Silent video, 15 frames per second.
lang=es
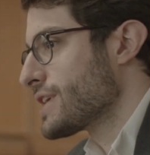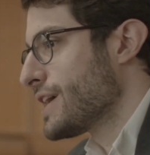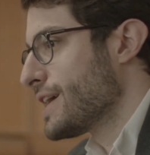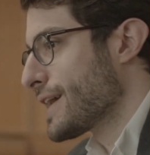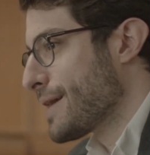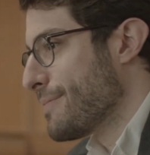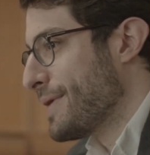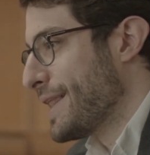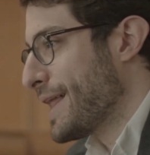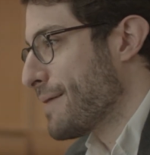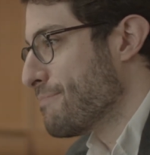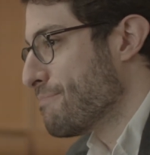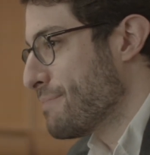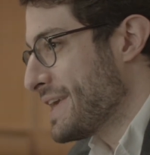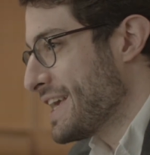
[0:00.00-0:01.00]
que, me
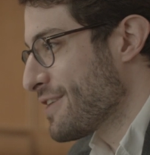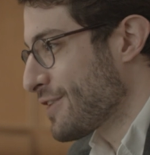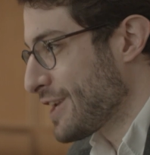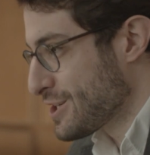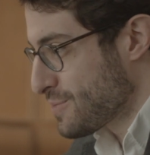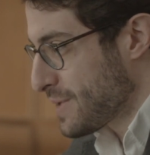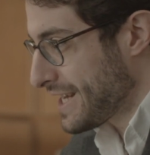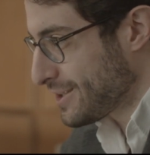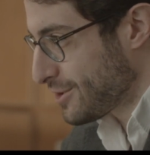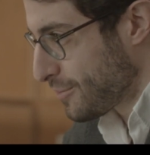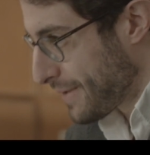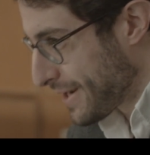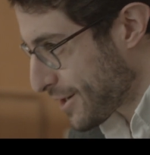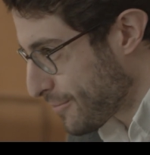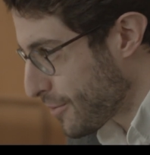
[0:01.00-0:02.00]
dan pie o que las voy a
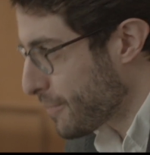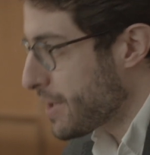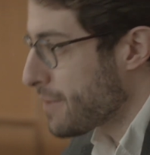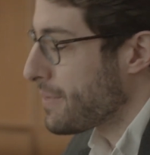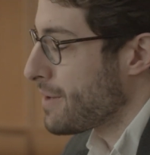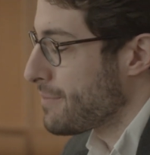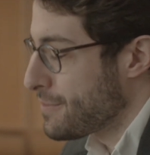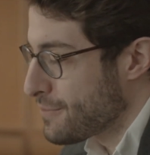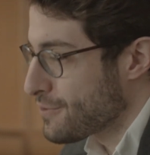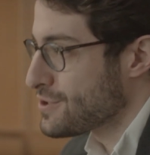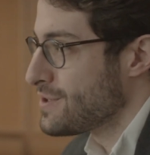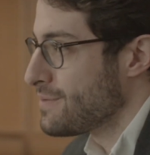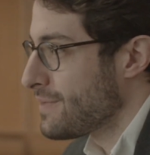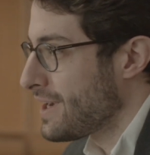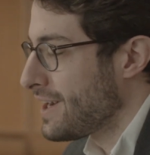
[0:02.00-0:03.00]
tomar como pie para mi
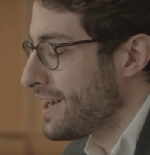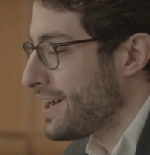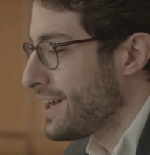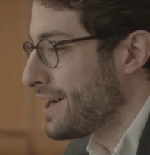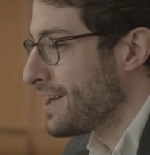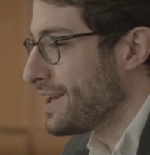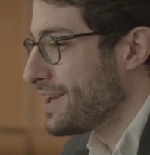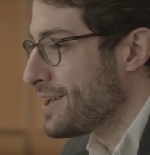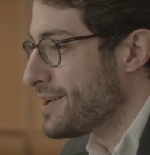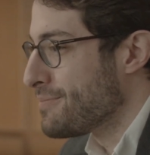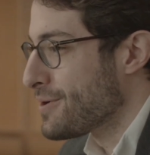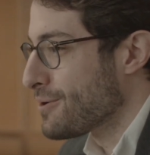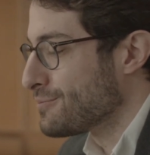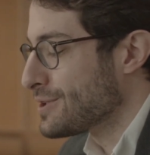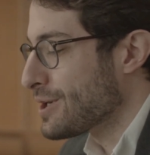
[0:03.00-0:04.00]
próxima eh,
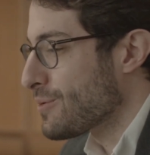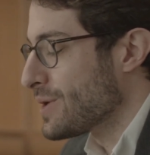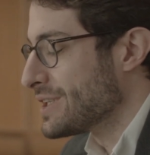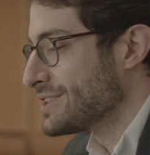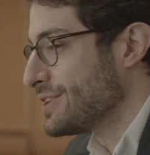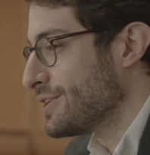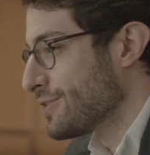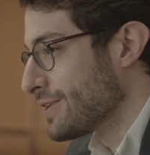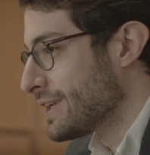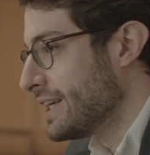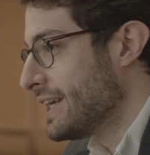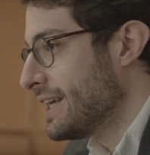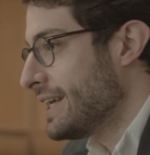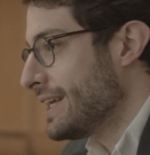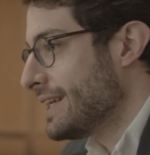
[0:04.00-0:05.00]
pregunta-cuestión.
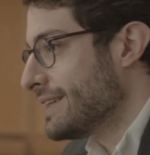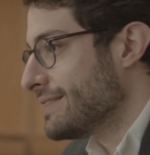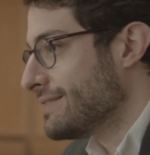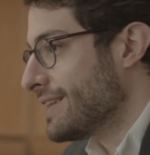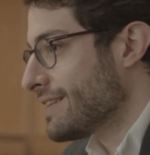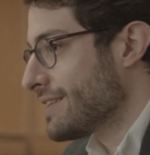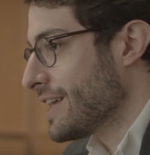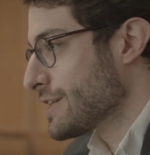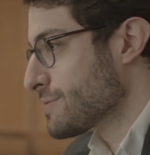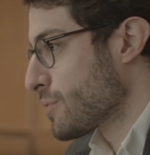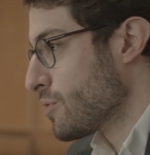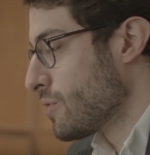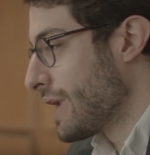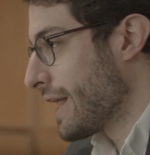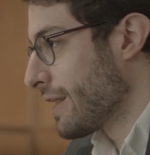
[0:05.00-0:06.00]
Decías, por
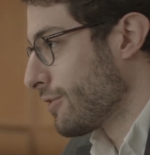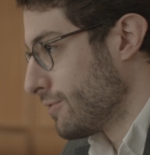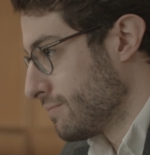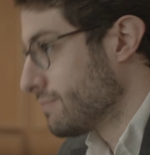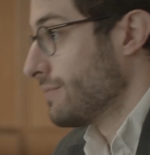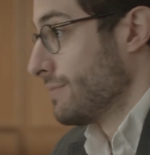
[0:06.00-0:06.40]
un lado,